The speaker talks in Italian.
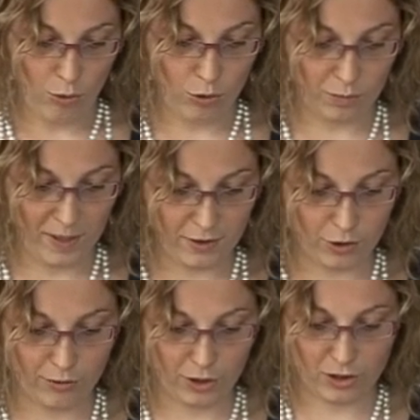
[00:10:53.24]
uno
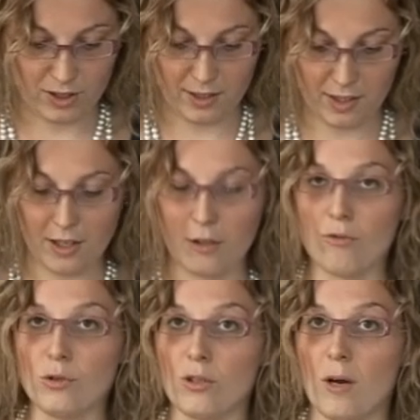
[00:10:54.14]
spazio dove i cittadini
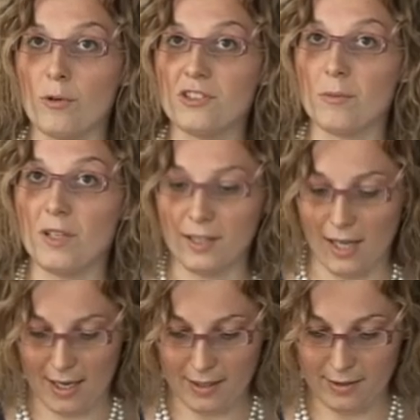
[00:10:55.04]
hanno avuto la
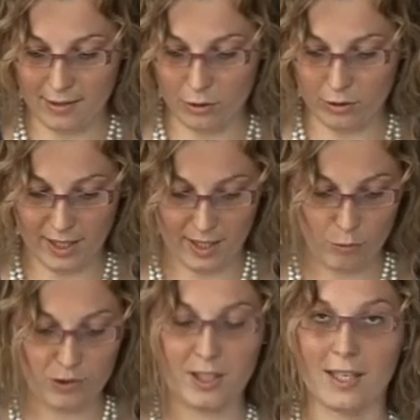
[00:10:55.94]
possibilità di ascoltare
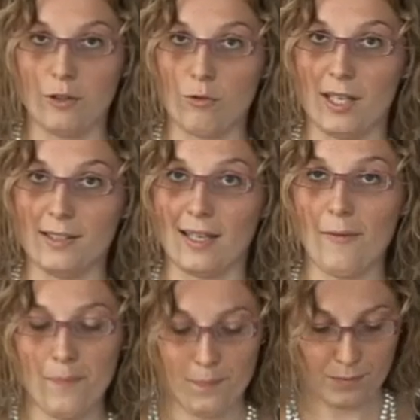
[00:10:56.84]
musica di
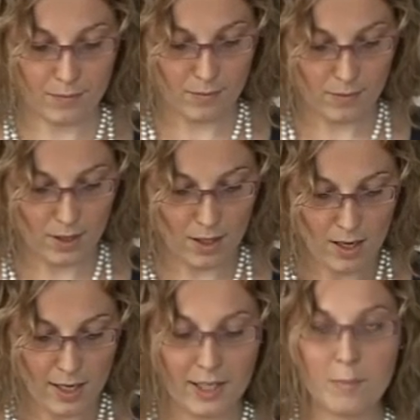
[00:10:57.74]
qualità,
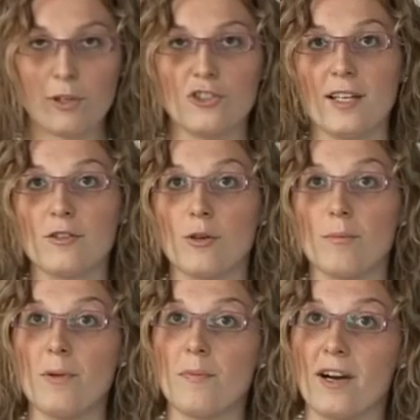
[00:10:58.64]
il
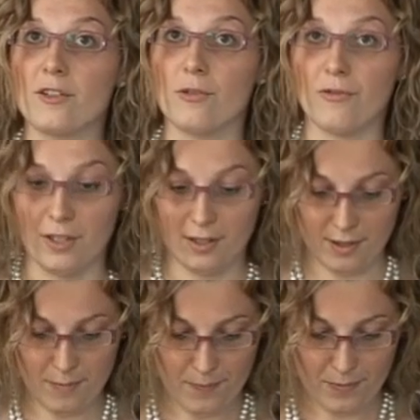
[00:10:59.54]
progetto Be Part of
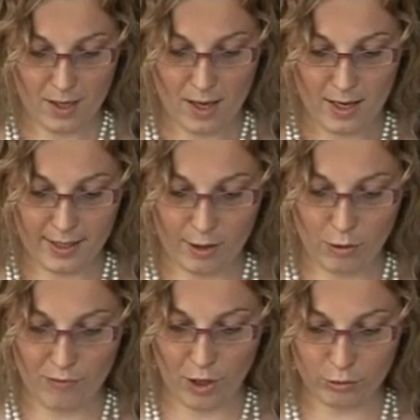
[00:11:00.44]
It, che ha
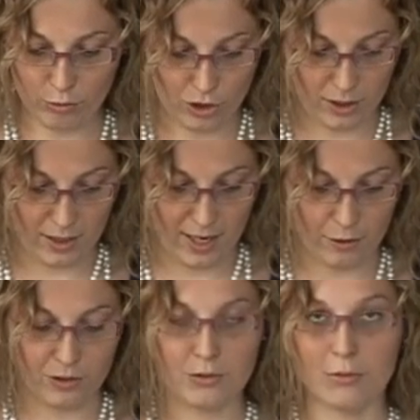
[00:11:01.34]
coinvolto un centinaio di